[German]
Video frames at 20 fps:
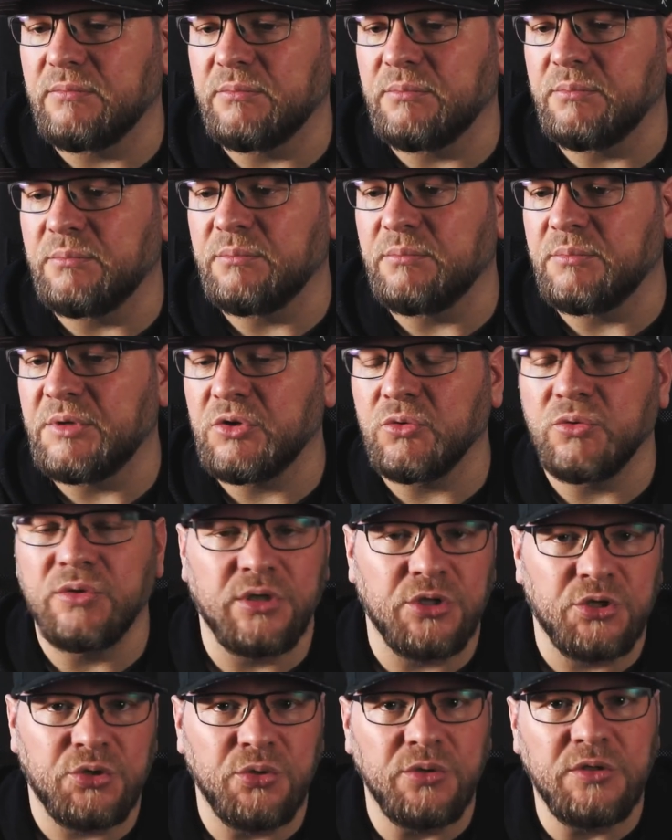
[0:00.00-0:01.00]
mich
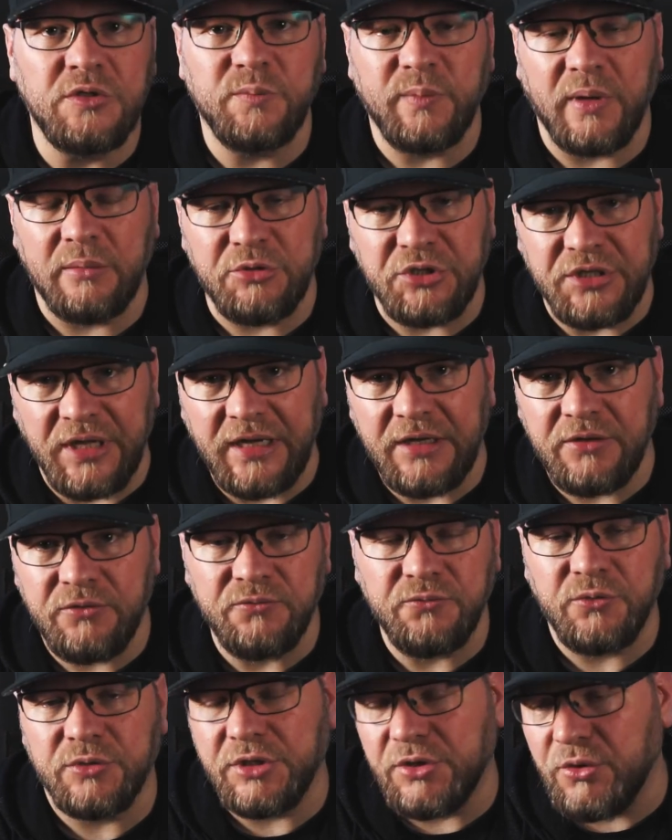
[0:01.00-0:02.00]
unterstützt beim
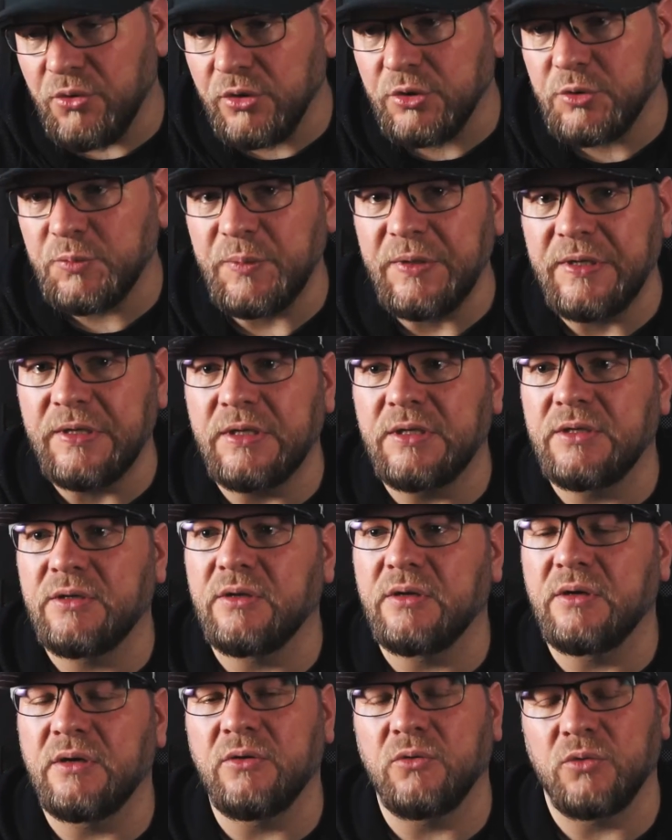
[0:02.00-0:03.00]
Schneiden von den
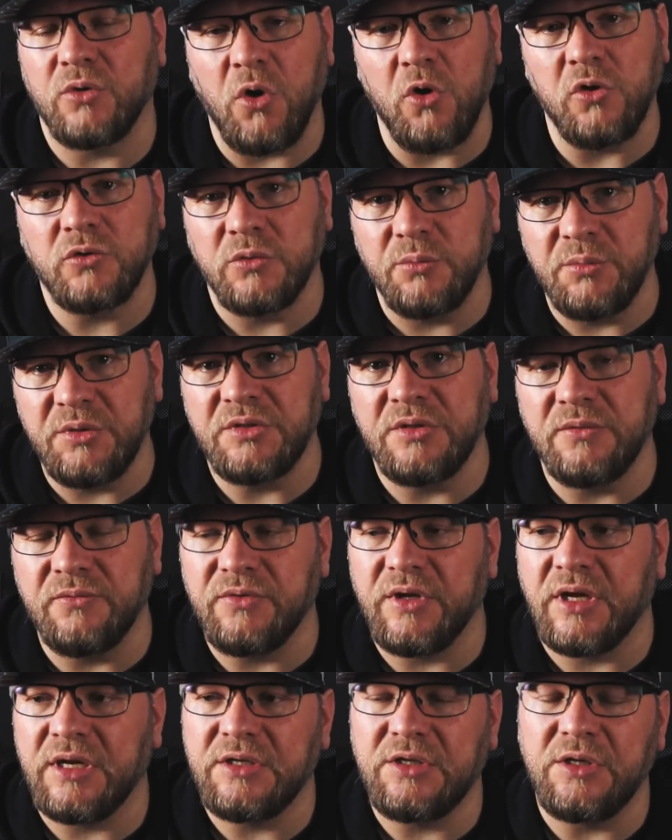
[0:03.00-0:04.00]
Hörspielen äh, und auch so ein bisschen
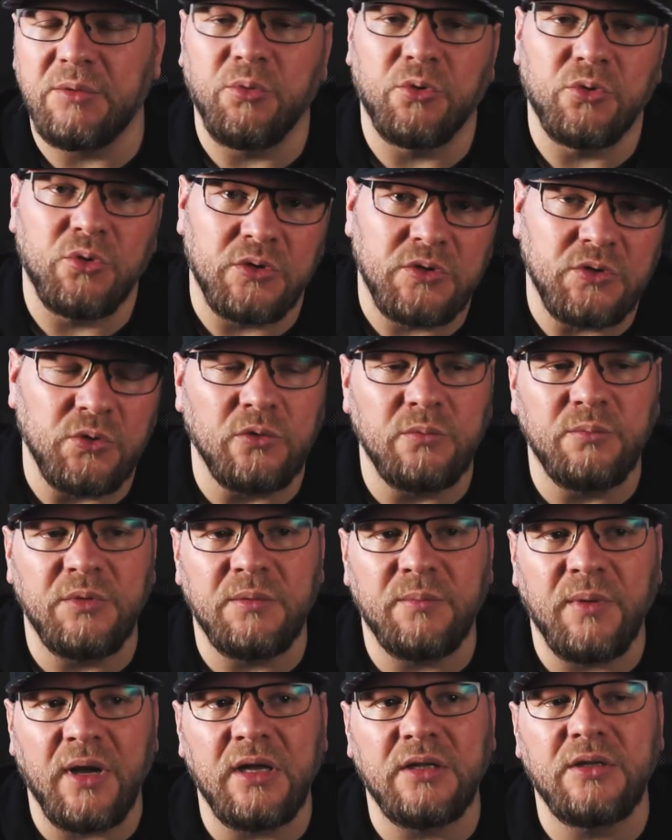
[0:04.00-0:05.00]
vielleicht die Produktion
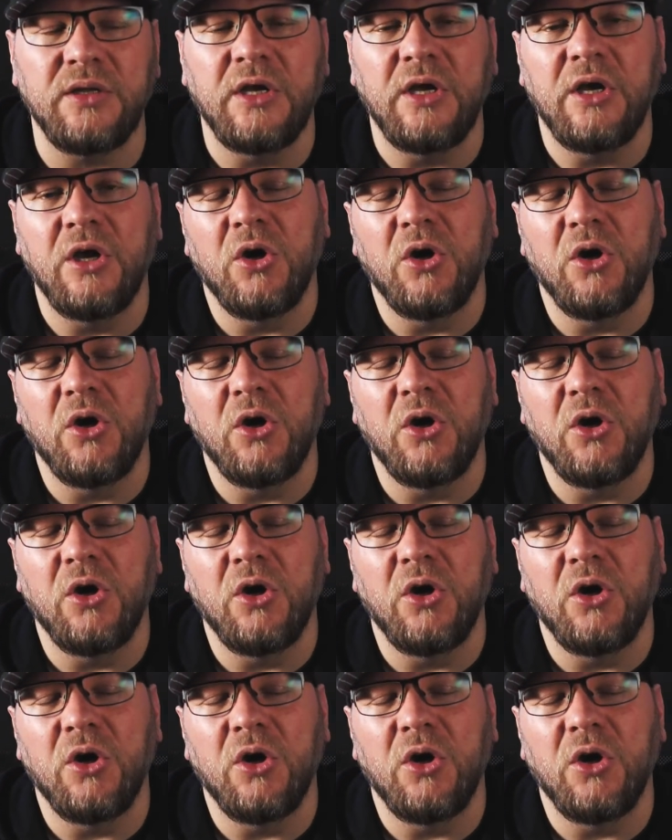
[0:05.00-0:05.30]
mitmacht.